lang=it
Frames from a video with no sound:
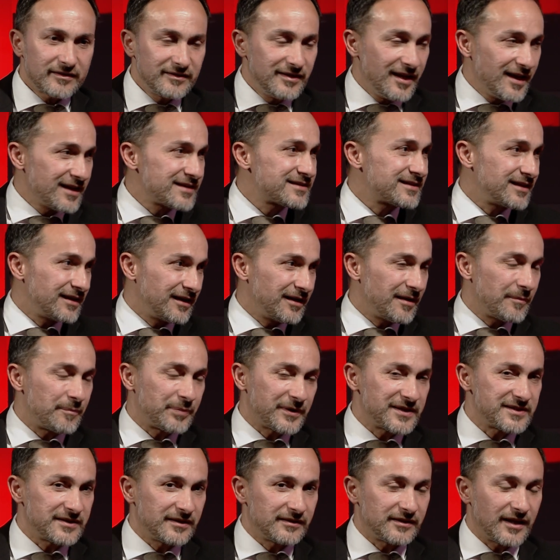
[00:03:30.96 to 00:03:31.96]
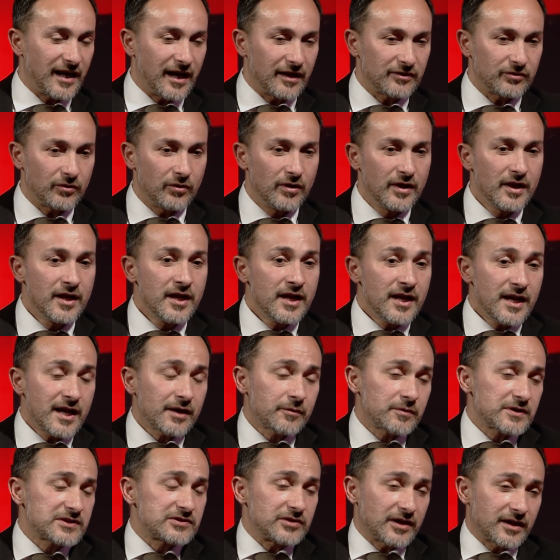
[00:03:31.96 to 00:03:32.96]
di essere rappresentato
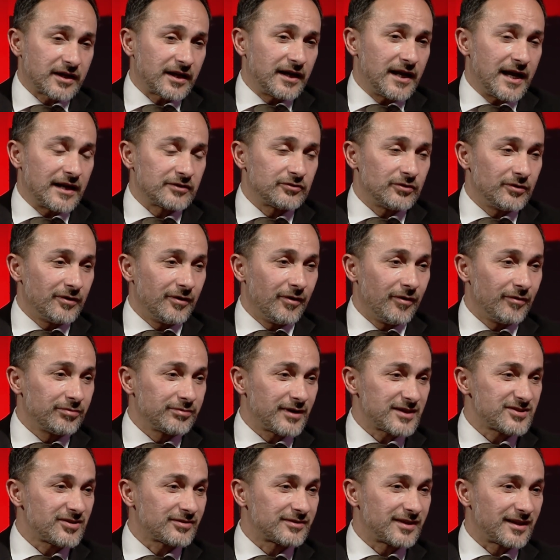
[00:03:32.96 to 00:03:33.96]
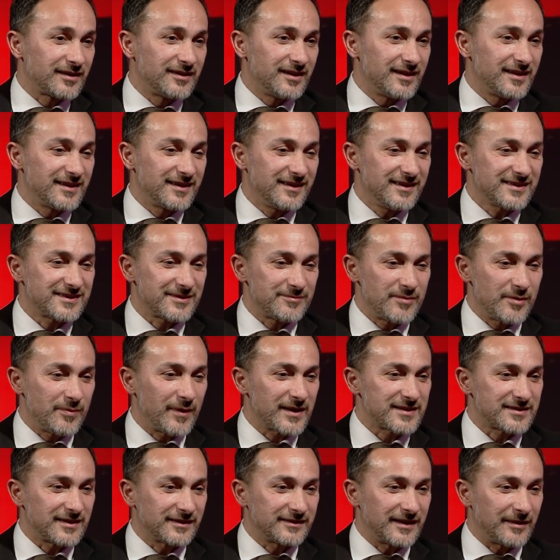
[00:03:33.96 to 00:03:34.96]
e questo ha creato una sorta di, se mi
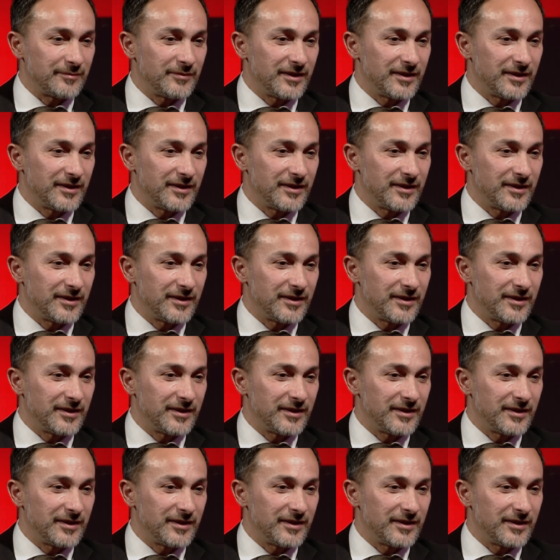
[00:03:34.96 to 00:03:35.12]
passa il